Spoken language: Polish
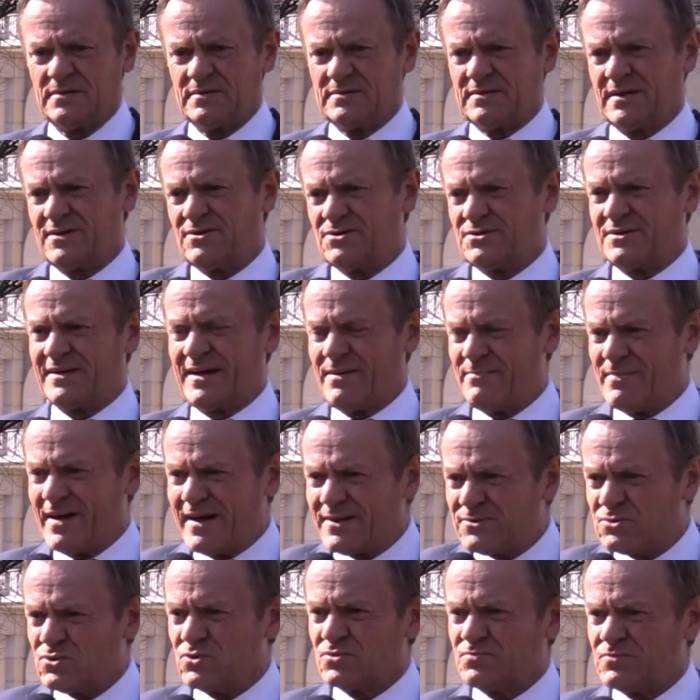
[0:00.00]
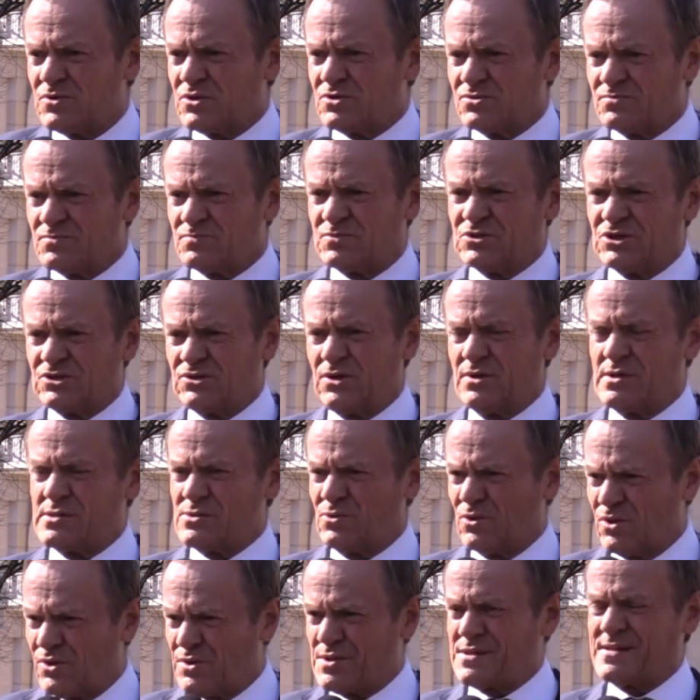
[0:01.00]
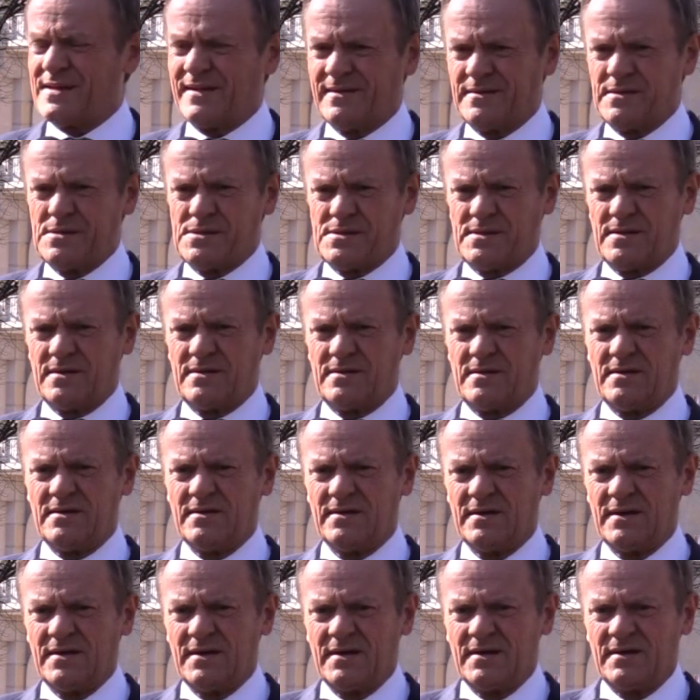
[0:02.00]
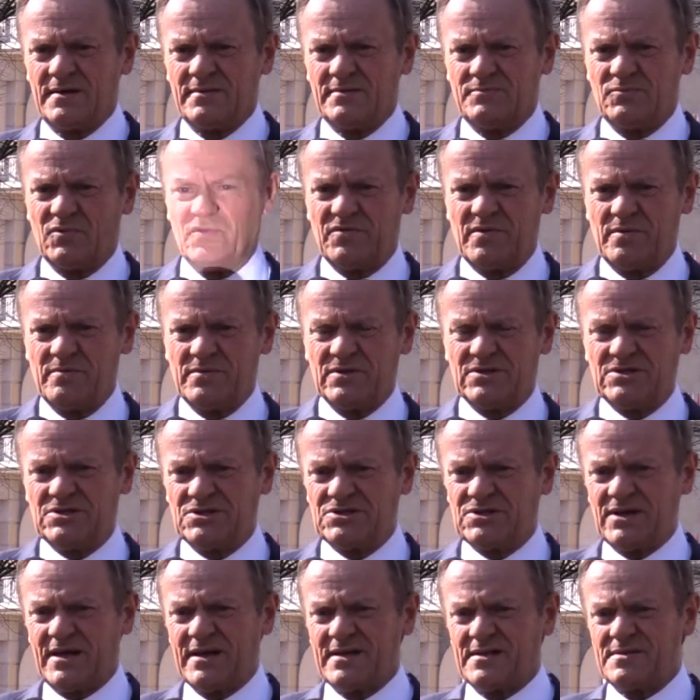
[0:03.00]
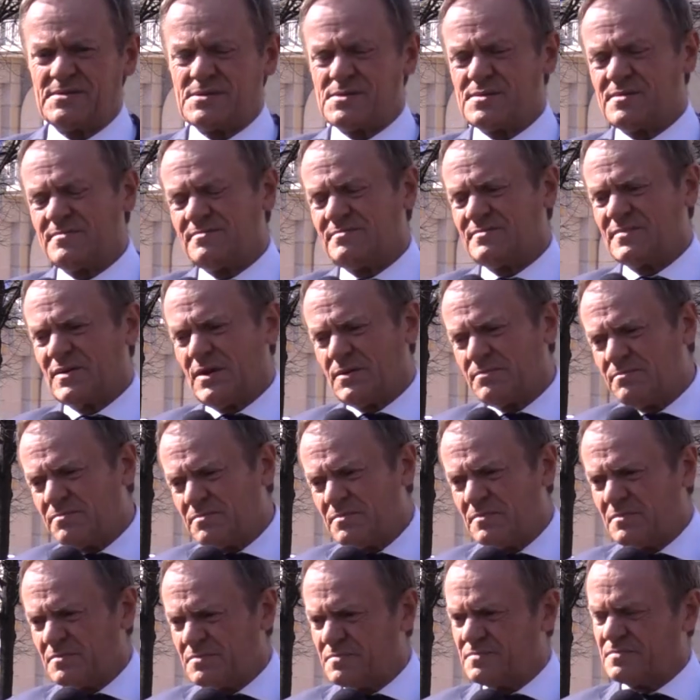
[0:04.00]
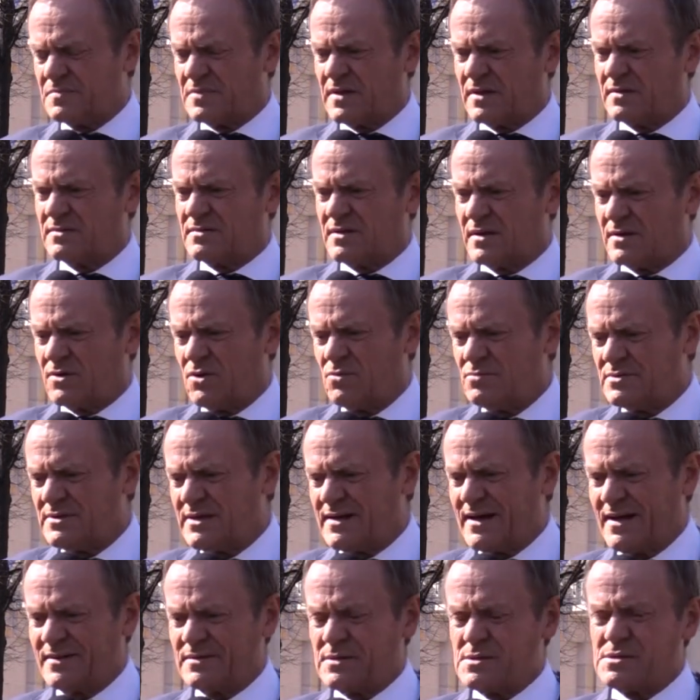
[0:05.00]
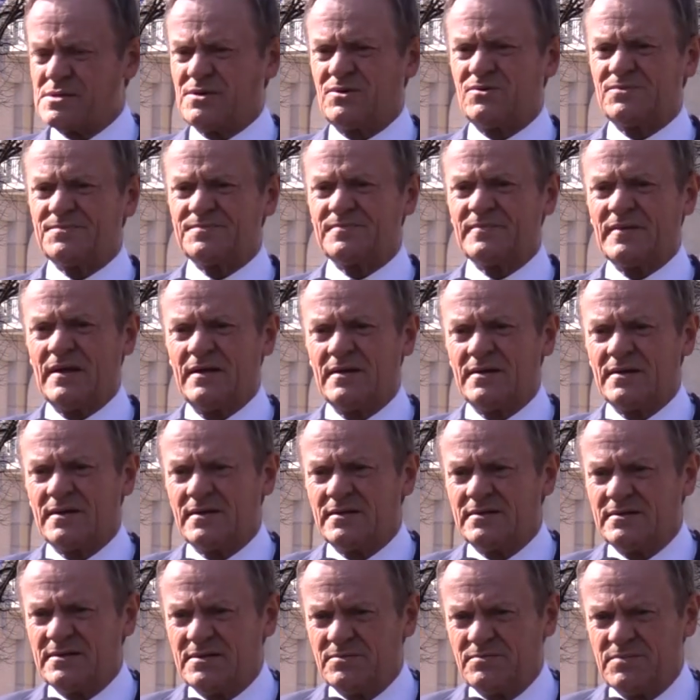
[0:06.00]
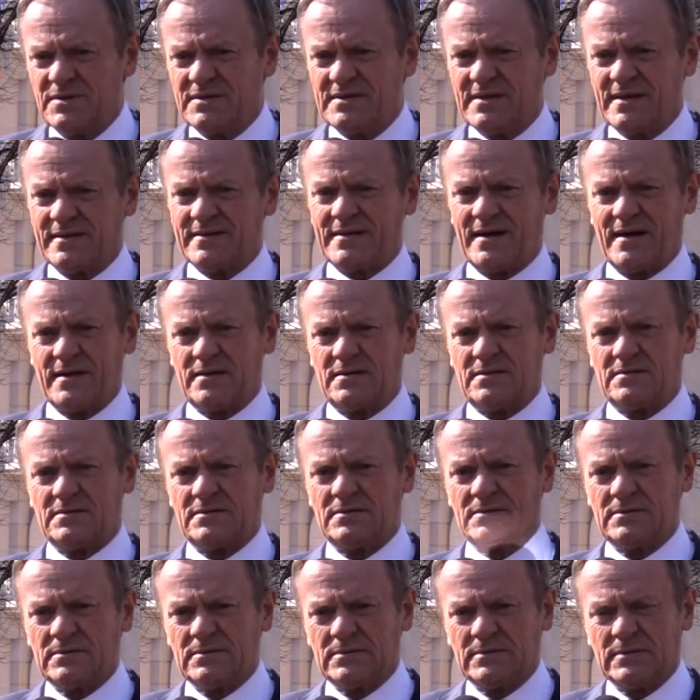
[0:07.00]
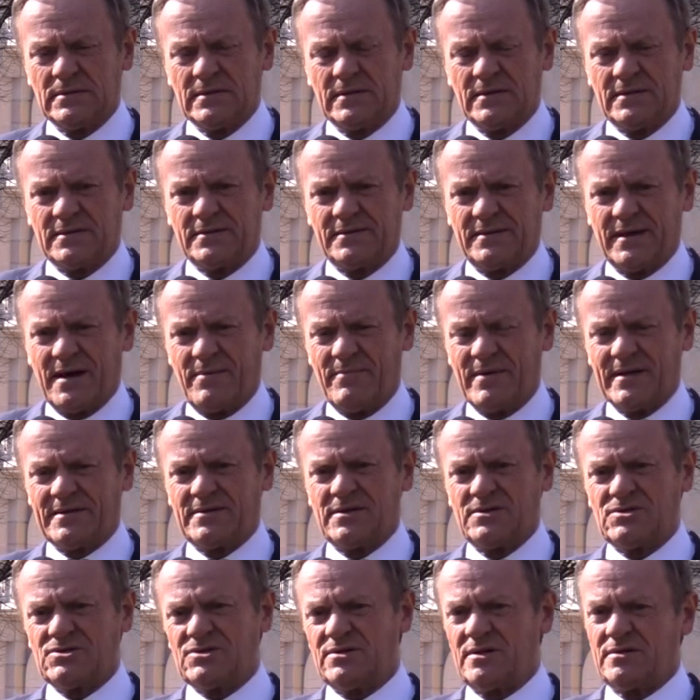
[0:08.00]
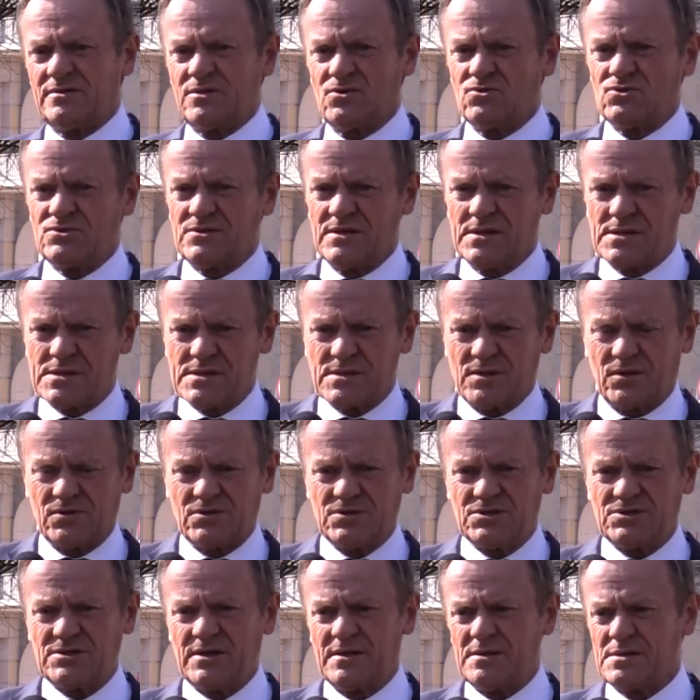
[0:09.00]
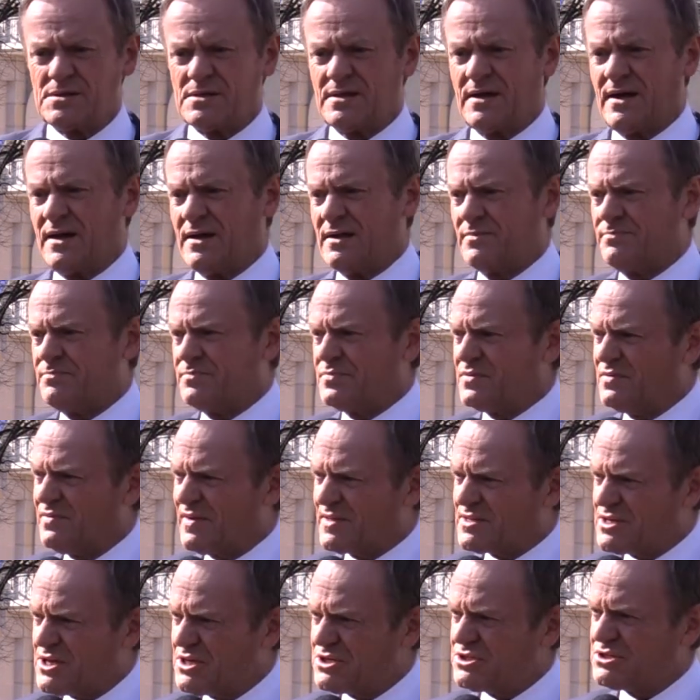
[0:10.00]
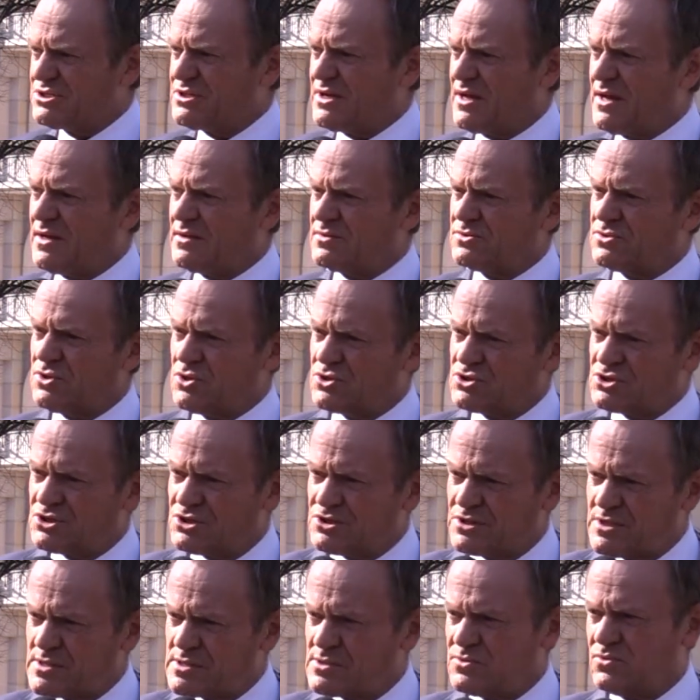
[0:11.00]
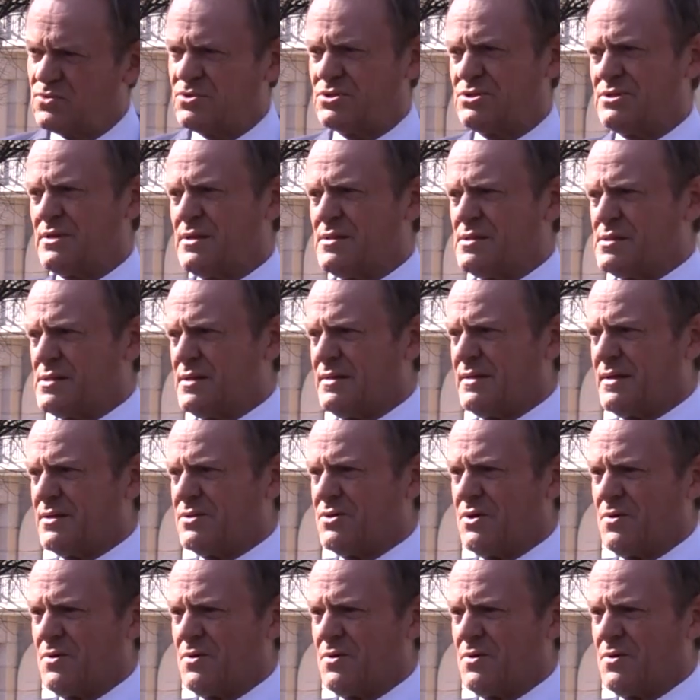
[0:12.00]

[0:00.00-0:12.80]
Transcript: tego dramatu. To, przecież to nie są tylko statystyki. Mówimy dzisiaj, no, te, te komunikaty są niby nie tak y, dramatyczny, to już nie jest 100 tysięcy, ale 20 do 30 tysięcy na